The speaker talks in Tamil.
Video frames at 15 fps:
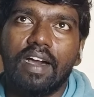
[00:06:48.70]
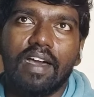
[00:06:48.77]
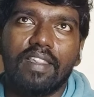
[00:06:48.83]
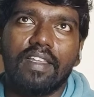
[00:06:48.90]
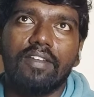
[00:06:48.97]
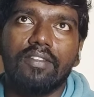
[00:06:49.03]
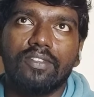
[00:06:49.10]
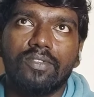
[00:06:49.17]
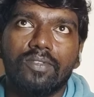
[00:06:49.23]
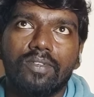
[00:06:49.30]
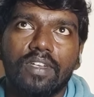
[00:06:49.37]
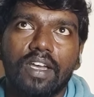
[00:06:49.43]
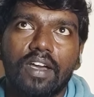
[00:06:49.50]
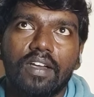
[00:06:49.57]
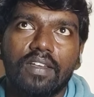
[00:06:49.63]
அந்தளவுக்கு
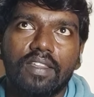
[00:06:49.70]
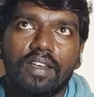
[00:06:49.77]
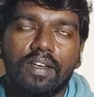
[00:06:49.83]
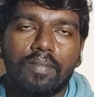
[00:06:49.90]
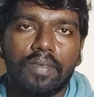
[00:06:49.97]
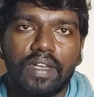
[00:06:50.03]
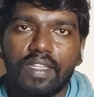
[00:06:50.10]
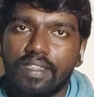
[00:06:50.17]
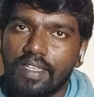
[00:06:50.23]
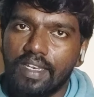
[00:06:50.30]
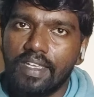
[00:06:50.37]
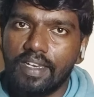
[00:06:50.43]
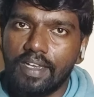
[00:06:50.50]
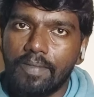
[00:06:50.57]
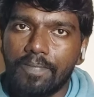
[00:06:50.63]
சூட்டாக ஆகுதா அப்படின்னா
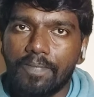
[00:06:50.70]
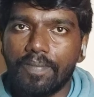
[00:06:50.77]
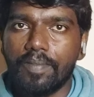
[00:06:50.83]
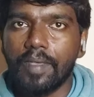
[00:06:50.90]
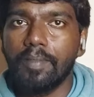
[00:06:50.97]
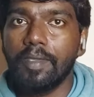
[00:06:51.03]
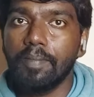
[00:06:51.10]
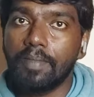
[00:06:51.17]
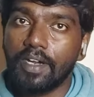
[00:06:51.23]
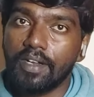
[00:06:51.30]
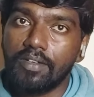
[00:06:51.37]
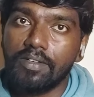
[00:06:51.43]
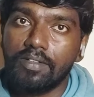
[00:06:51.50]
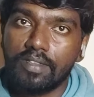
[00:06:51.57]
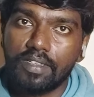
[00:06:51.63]
தெரியல மேபி
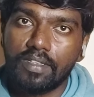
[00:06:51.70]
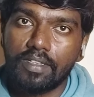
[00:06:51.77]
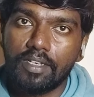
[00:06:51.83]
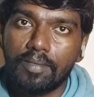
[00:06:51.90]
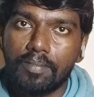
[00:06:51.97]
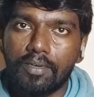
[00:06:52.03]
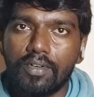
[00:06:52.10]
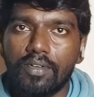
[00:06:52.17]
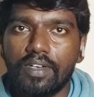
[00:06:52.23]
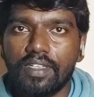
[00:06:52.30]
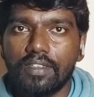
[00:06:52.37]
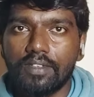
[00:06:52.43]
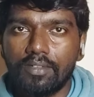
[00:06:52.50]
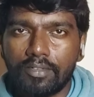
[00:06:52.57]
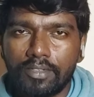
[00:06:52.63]
படம் வந்ததுக்கப்புறம்
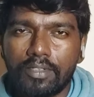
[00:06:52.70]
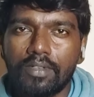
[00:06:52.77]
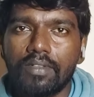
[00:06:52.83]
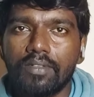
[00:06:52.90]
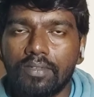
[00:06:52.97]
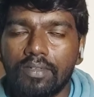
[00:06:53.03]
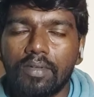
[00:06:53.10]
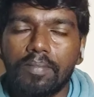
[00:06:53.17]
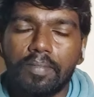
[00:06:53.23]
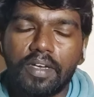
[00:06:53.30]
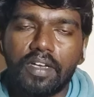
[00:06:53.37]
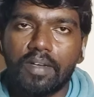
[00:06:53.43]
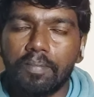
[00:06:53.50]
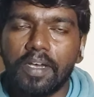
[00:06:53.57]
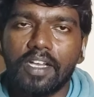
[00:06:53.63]
அது கொஞ்சம் தூரம்
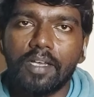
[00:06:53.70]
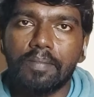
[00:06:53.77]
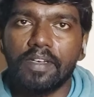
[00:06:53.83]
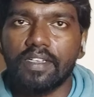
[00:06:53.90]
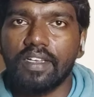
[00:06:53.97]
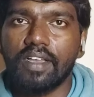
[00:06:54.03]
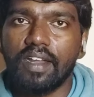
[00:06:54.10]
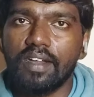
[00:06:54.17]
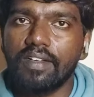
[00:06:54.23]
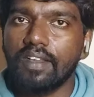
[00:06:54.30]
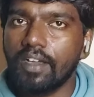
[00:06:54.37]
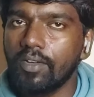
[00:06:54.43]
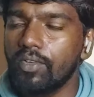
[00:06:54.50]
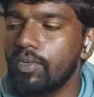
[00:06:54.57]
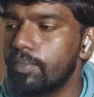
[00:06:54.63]
பா பார்க்க பார்க்க
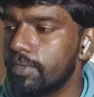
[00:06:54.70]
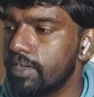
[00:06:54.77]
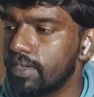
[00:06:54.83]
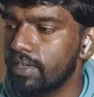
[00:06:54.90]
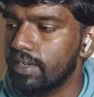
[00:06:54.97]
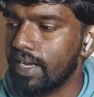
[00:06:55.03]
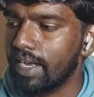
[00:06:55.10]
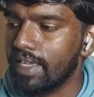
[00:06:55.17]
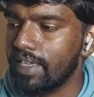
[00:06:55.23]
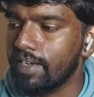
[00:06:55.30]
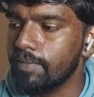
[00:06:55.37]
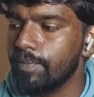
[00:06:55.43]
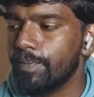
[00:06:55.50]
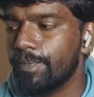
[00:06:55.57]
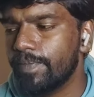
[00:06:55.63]
கனெக்ட் ஆகும் அப்படின்னு
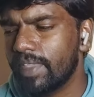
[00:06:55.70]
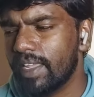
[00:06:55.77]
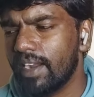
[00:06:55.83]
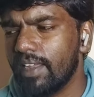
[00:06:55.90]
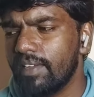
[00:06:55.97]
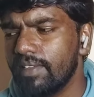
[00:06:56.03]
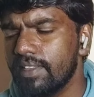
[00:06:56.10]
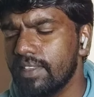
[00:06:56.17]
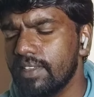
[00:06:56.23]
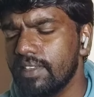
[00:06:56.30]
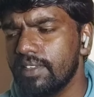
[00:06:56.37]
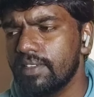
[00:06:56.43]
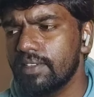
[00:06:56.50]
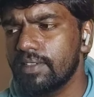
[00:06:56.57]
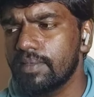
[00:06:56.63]
நினைக்கிறேன் ஆனால் வந்து
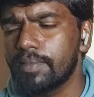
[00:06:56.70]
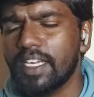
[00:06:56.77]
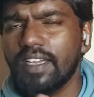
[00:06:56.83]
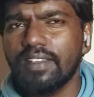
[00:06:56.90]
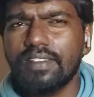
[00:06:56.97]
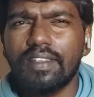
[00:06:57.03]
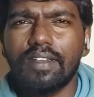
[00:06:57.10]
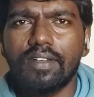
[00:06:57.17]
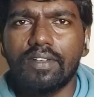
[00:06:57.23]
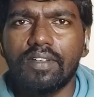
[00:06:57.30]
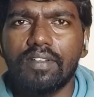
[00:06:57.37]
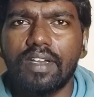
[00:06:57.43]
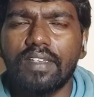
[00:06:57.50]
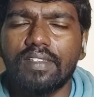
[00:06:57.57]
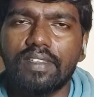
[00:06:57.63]
பிரகாஷ் சாரோட
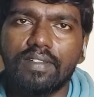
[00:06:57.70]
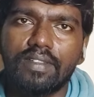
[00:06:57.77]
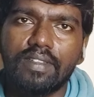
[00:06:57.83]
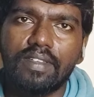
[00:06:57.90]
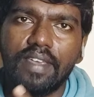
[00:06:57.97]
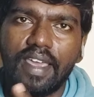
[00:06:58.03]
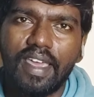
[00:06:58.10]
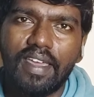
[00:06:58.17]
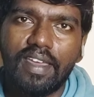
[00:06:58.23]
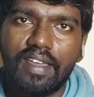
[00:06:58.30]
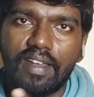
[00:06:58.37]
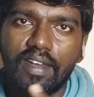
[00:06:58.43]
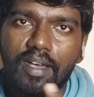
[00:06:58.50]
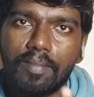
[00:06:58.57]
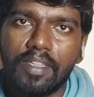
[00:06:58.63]
வாய்ஸை வந்து
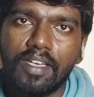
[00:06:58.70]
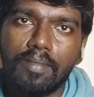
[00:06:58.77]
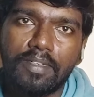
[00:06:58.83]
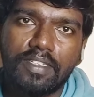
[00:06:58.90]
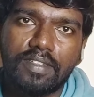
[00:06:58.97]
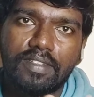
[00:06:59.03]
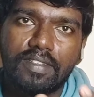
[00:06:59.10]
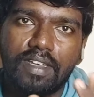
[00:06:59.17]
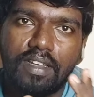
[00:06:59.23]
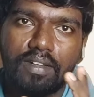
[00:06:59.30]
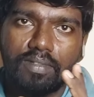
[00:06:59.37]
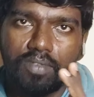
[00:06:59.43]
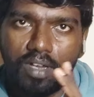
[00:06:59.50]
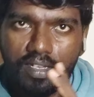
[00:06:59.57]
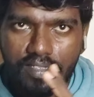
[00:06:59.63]
ஏஏயில் அமிதாப் பச்சன் சார்
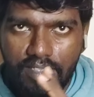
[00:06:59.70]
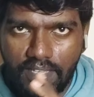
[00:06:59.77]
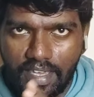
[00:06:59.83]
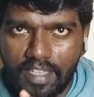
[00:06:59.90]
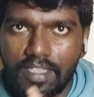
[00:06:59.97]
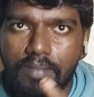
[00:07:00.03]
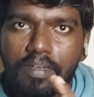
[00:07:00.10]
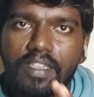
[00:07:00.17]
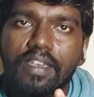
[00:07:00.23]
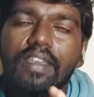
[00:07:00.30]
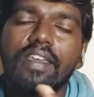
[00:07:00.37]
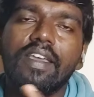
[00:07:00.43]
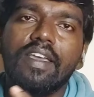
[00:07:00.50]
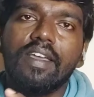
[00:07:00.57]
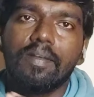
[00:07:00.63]
வாய்ஸ்க்கு ஏற்ற மாதிரி
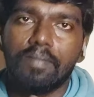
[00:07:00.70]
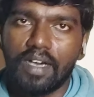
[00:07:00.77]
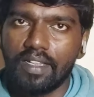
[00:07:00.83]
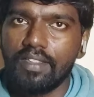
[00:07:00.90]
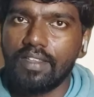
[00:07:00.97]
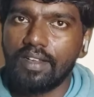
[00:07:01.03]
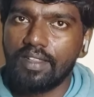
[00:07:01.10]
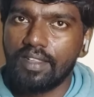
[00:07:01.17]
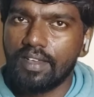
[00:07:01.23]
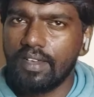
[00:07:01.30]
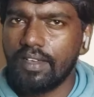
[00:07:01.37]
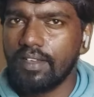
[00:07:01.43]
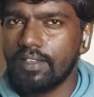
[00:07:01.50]
மாத்திரதா